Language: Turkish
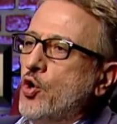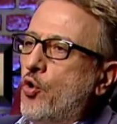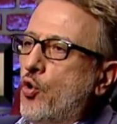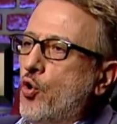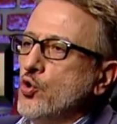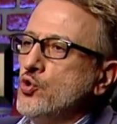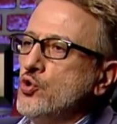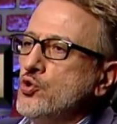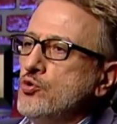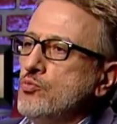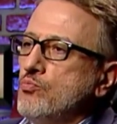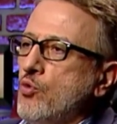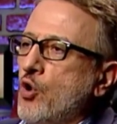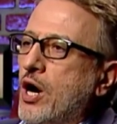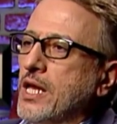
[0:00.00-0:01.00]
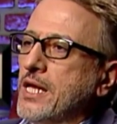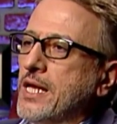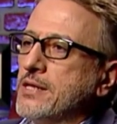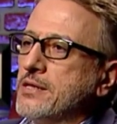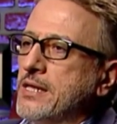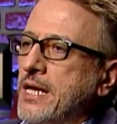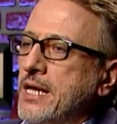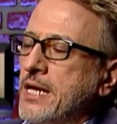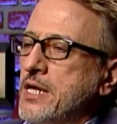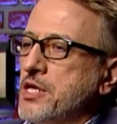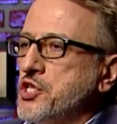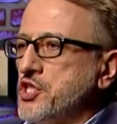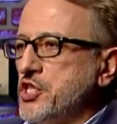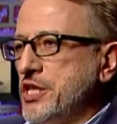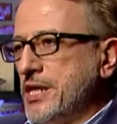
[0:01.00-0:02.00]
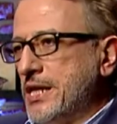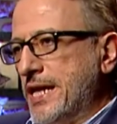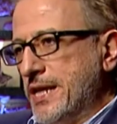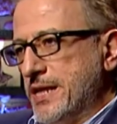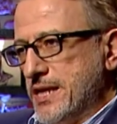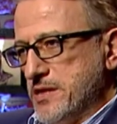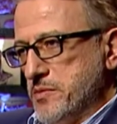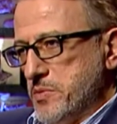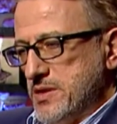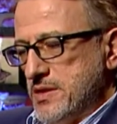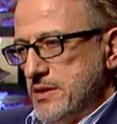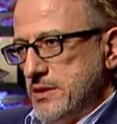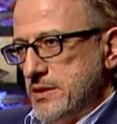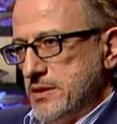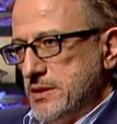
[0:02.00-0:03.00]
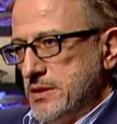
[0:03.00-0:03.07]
onun bu alanda şiirler yazmasıdır.